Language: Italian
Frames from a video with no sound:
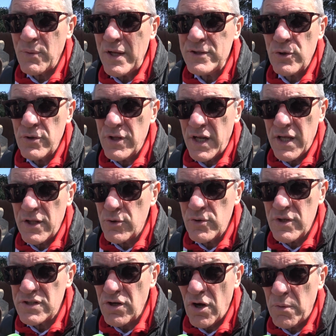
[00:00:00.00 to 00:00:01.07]
quando il diritto
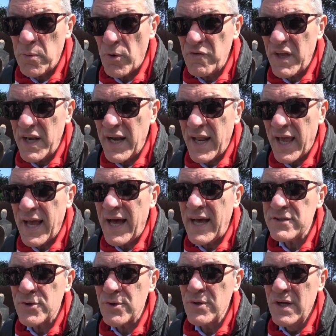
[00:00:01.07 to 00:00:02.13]
di sciopero viene
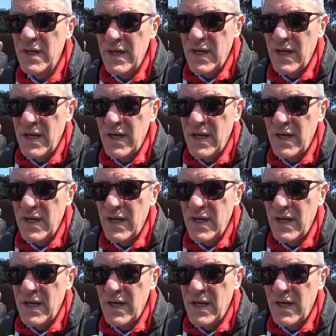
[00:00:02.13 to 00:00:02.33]
negato,